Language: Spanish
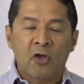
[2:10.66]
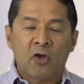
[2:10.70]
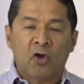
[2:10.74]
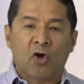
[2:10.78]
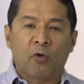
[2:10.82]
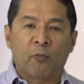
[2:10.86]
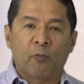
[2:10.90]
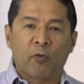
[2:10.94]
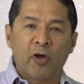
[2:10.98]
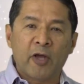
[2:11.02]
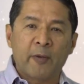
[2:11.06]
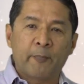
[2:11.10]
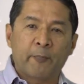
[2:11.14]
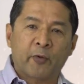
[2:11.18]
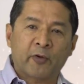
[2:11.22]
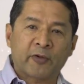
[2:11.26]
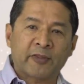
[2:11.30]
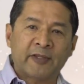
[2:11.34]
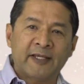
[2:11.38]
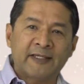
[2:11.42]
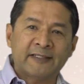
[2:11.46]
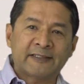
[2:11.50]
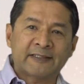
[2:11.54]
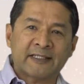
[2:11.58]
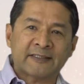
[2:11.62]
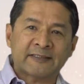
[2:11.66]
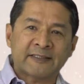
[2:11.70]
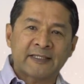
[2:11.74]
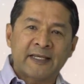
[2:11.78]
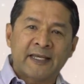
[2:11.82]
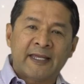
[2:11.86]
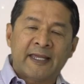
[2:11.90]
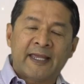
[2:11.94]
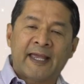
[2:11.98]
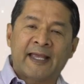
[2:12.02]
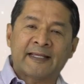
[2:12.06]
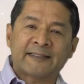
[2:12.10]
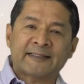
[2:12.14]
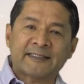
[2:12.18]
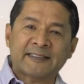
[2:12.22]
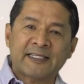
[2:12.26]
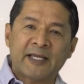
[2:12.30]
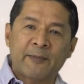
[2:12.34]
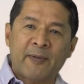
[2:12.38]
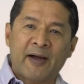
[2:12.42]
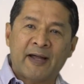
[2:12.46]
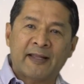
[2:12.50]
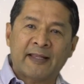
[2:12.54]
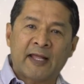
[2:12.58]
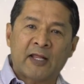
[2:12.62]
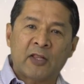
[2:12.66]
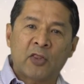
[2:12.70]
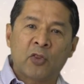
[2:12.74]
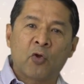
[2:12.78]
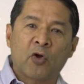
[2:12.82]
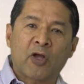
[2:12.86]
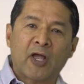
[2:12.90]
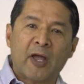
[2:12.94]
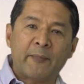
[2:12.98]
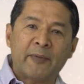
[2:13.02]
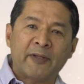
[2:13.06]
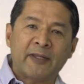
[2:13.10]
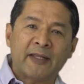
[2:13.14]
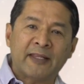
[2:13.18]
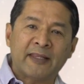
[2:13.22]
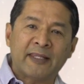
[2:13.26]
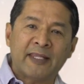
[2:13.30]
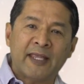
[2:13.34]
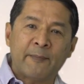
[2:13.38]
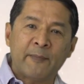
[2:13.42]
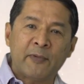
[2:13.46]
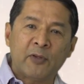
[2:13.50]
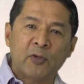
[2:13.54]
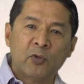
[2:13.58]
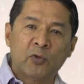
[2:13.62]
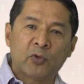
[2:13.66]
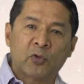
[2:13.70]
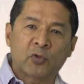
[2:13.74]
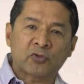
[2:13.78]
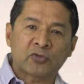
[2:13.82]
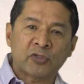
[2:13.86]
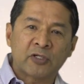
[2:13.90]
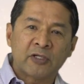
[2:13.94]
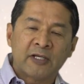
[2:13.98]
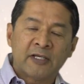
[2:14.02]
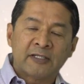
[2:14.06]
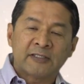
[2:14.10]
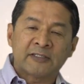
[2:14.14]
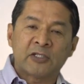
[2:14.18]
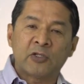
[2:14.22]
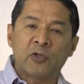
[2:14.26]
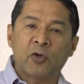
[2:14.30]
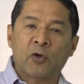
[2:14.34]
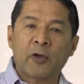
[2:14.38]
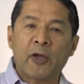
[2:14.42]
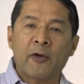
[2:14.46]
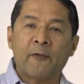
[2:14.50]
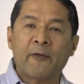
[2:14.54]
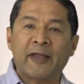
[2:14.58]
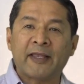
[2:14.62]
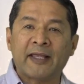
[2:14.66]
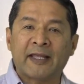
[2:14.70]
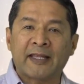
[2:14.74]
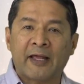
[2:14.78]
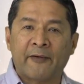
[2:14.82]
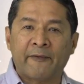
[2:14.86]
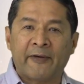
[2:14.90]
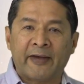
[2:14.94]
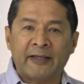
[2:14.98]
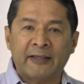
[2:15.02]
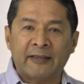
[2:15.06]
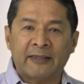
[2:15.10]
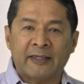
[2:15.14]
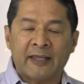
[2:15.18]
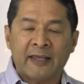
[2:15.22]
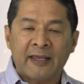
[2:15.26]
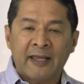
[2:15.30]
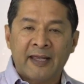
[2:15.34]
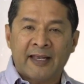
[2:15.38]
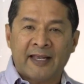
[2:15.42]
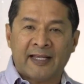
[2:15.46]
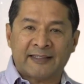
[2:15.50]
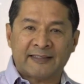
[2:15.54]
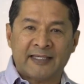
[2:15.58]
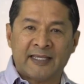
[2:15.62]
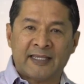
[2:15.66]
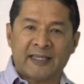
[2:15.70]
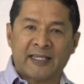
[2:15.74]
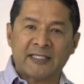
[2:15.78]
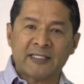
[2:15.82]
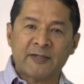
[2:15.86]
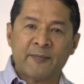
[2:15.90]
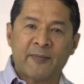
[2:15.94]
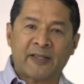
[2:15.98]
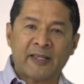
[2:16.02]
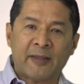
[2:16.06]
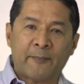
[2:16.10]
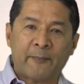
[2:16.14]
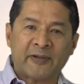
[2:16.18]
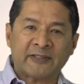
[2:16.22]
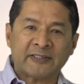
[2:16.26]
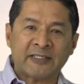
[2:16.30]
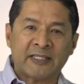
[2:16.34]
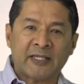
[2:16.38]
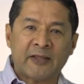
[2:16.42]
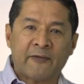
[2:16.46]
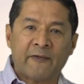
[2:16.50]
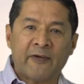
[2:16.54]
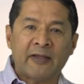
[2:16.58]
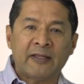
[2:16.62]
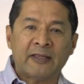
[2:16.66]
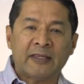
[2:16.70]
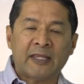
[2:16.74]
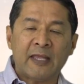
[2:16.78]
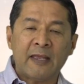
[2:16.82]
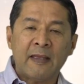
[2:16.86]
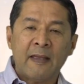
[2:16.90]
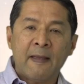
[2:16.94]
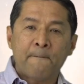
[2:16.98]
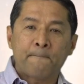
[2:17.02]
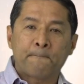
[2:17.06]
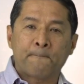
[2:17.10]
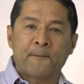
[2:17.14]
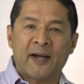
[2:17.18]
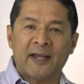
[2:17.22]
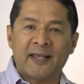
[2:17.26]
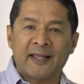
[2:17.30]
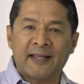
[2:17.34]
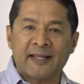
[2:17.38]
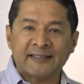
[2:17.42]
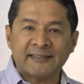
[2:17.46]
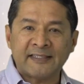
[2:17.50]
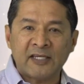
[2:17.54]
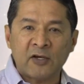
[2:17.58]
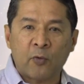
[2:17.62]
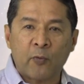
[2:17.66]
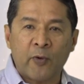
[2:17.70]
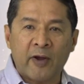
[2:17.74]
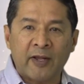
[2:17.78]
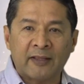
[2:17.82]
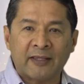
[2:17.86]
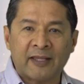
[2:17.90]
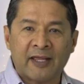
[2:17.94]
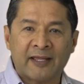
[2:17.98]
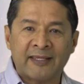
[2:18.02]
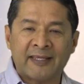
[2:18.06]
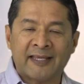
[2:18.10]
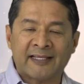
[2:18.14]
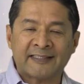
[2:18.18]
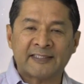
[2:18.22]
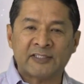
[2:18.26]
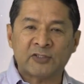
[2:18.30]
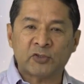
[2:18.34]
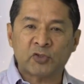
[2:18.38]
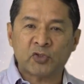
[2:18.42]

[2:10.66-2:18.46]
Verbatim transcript: Como deportistas, esta semana no caminen 10 minutos, sino que vayan a 20. La siguiente semana pasen de 20, vayan a 50 y así